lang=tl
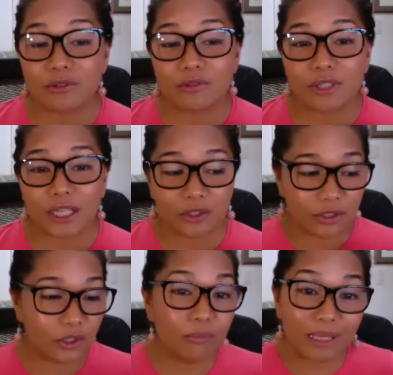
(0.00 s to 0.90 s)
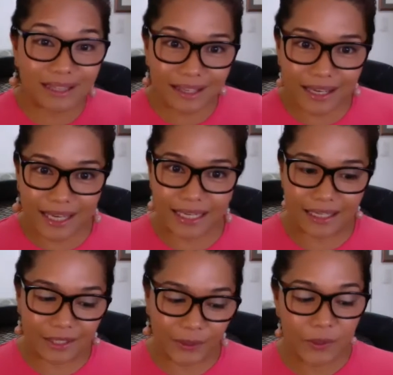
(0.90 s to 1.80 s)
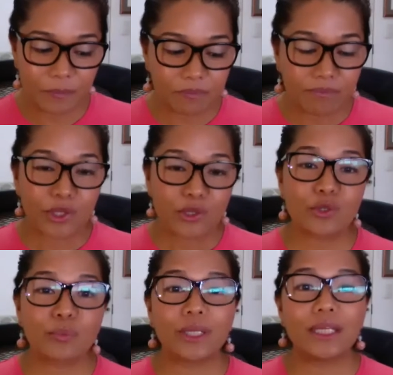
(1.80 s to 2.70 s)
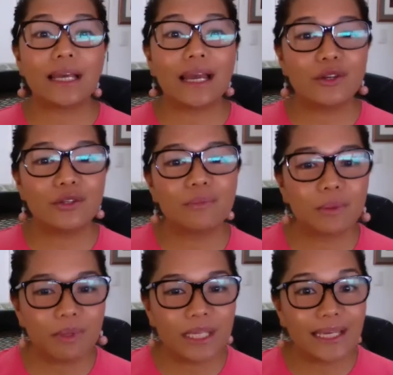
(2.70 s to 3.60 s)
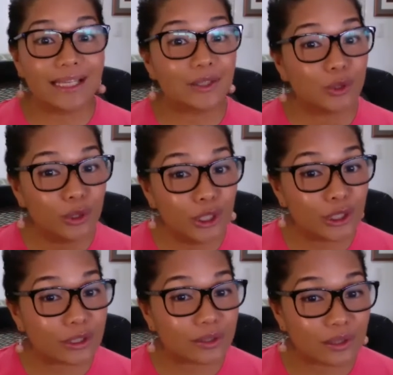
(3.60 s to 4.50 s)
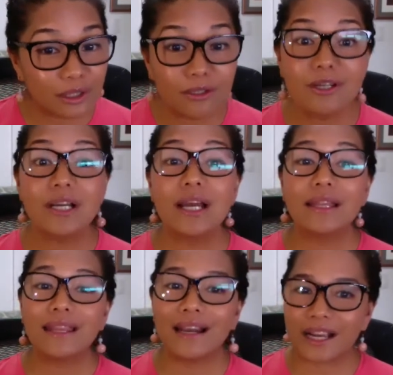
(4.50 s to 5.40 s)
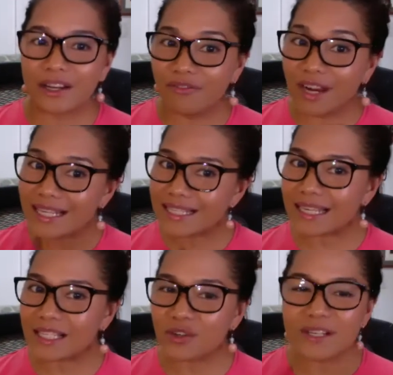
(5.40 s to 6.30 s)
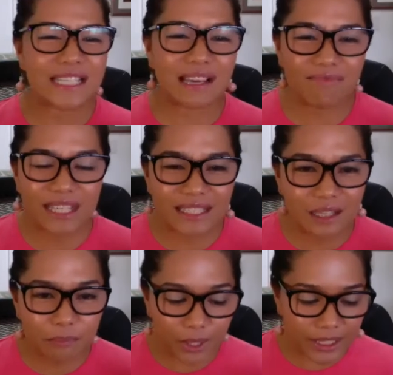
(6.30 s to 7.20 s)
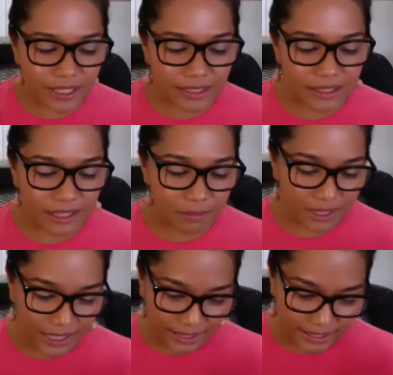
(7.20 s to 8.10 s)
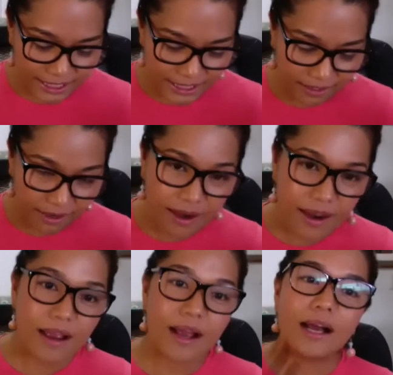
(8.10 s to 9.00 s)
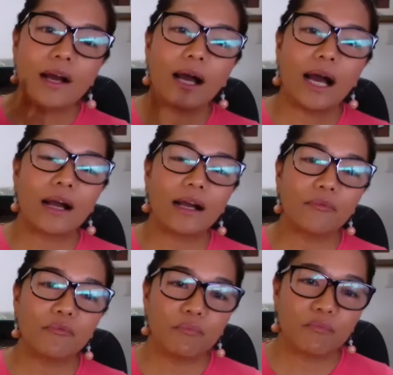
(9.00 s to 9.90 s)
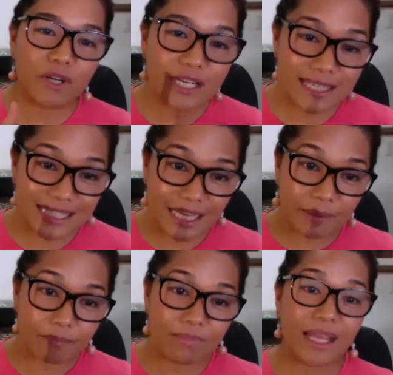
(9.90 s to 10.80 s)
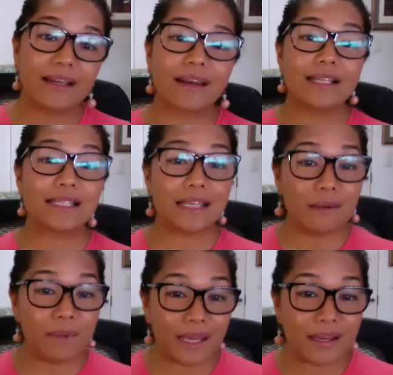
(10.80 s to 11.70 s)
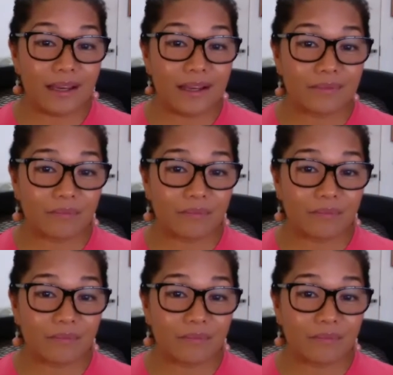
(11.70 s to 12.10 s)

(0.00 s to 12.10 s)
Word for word: yung ano, yung material, no? So pwede tayong magbigay ng tulong, no? ng advices or something na pwede nating ibigay kasi ang first step ng receiving